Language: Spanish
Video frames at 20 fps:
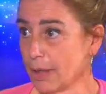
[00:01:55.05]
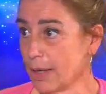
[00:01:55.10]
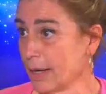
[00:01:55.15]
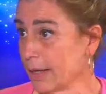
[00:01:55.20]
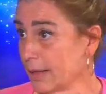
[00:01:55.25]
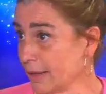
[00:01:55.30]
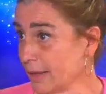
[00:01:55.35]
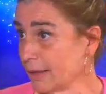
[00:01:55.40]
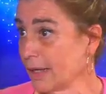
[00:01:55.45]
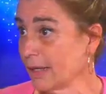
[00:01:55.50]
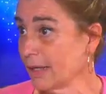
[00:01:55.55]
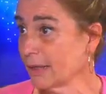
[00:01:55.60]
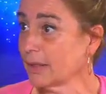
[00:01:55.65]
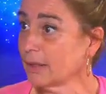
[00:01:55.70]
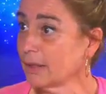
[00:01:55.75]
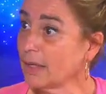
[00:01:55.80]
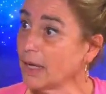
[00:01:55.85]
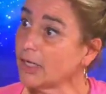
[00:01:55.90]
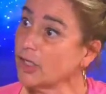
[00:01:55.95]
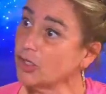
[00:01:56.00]
etcétera,
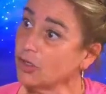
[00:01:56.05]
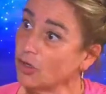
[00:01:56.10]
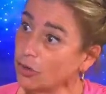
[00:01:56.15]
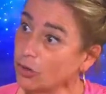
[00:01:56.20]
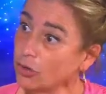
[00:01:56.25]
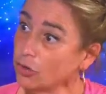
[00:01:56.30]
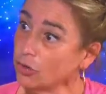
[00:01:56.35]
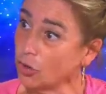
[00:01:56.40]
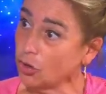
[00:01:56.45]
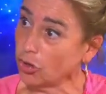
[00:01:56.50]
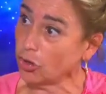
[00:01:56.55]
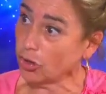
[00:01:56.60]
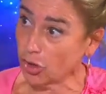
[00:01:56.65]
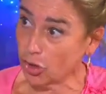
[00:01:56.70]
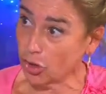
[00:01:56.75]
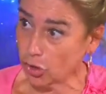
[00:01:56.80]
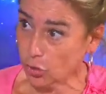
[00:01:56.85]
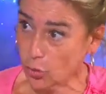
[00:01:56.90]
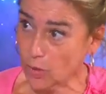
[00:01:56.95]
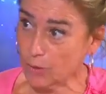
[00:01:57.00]
etcétera, son todos
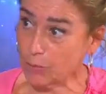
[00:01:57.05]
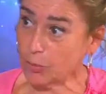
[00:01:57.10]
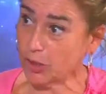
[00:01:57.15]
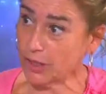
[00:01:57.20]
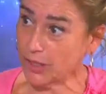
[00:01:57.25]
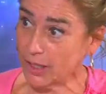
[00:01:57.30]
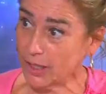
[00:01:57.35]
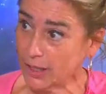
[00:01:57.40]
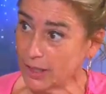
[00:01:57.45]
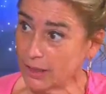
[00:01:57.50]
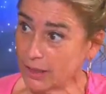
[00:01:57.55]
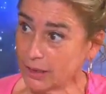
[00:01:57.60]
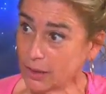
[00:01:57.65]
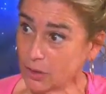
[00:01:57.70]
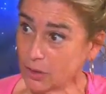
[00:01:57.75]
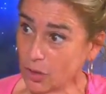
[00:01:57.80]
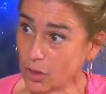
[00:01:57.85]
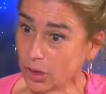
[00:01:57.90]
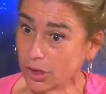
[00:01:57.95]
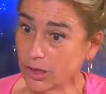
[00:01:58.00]
los cuerpos
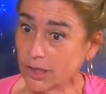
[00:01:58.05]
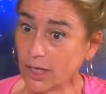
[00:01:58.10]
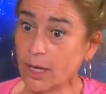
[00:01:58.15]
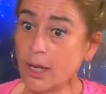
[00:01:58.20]
energéticos